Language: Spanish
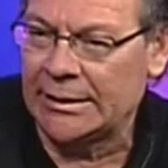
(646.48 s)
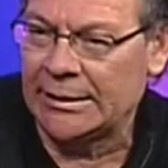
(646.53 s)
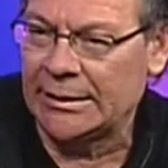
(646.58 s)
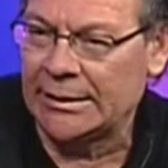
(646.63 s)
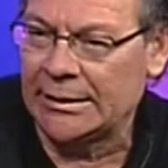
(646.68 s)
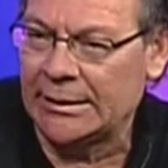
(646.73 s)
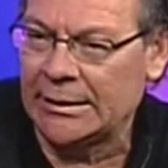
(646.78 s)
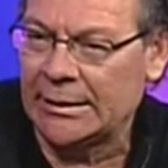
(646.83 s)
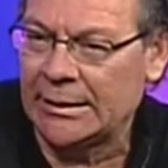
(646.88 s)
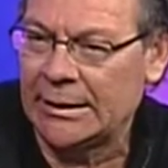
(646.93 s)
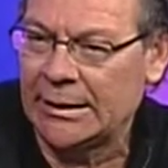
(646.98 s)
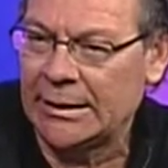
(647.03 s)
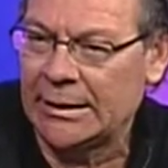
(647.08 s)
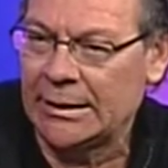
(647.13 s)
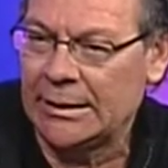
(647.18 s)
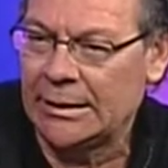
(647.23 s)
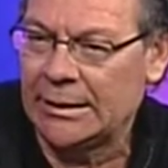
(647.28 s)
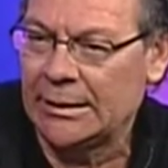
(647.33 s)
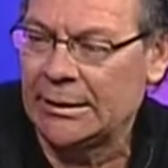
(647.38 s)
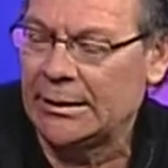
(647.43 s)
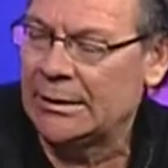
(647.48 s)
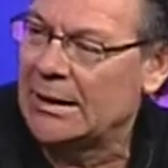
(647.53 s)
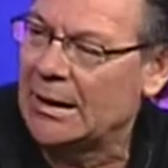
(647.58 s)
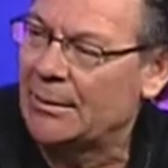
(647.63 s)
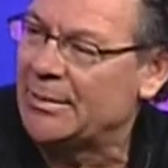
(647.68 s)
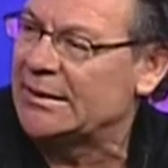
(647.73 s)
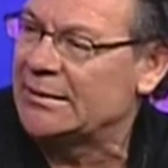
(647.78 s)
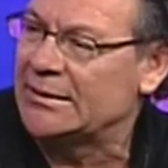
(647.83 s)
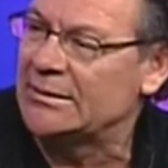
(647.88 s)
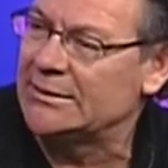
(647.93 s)
eh, eh,
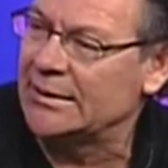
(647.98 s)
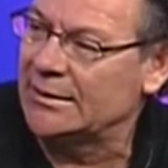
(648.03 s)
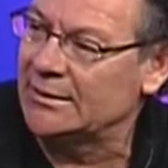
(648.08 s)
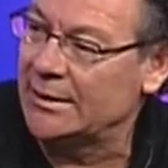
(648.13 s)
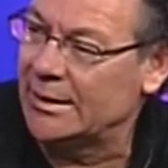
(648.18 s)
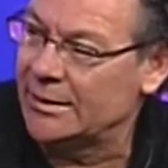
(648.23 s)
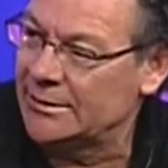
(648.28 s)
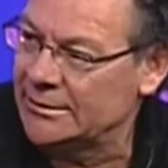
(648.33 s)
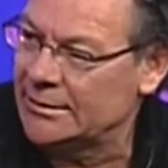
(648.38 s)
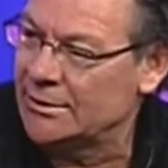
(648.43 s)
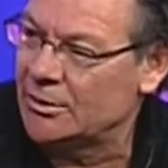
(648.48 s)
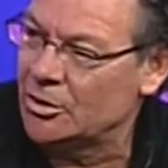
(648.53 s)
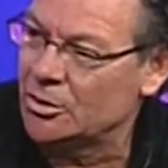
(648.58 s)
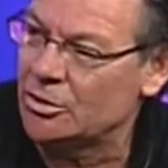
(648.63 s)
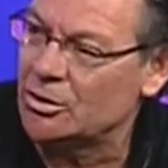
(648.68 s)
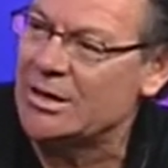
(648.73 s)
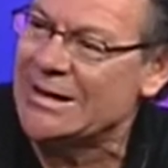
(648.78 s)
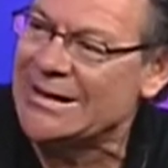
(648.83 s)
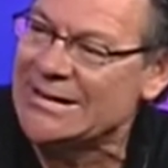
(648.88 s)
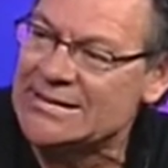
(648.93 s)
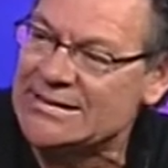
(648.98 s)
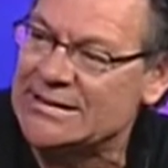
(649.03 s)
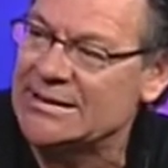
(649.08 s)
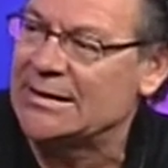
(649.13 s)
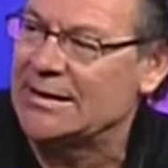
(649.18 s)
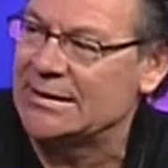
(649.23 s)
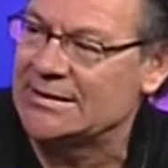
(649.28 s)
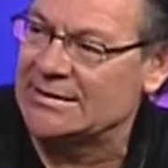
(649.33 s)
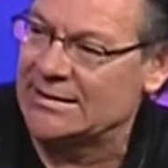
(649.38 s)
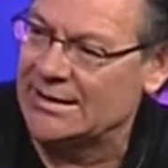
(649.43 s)
la patente anterior
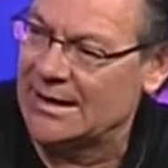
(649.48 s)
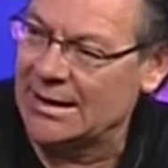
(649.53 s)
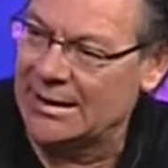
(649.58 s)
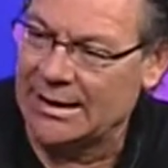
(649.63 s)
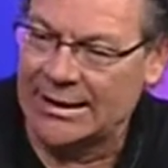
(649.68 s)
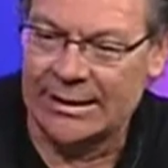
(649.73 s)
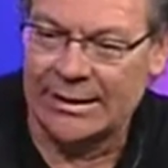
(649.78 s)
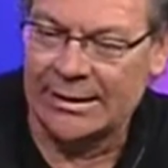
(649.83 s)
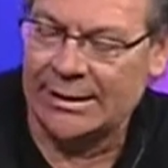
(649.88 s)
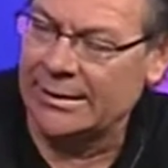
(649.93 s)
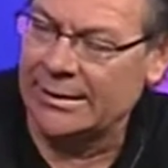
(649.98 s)
sí que se ha,